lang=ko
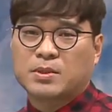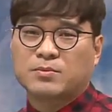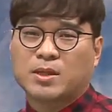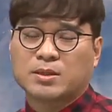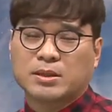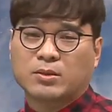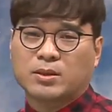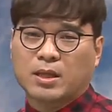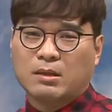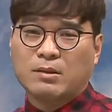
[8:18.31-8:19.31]
비문학을
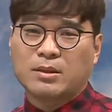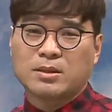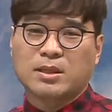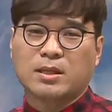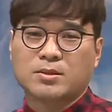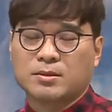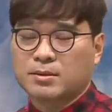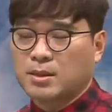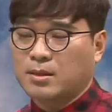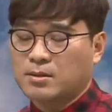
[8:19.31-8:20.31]
어떻게 읽어야 되는지를
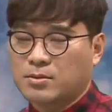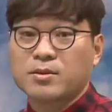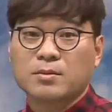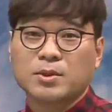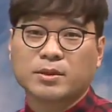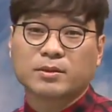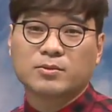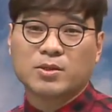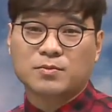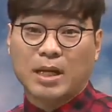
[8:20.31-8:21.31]
가르쳤는데 이제 선생님은
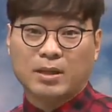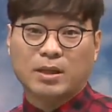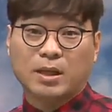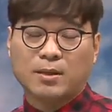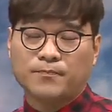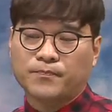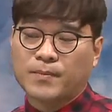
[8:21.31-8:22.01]
그와 좀 다르게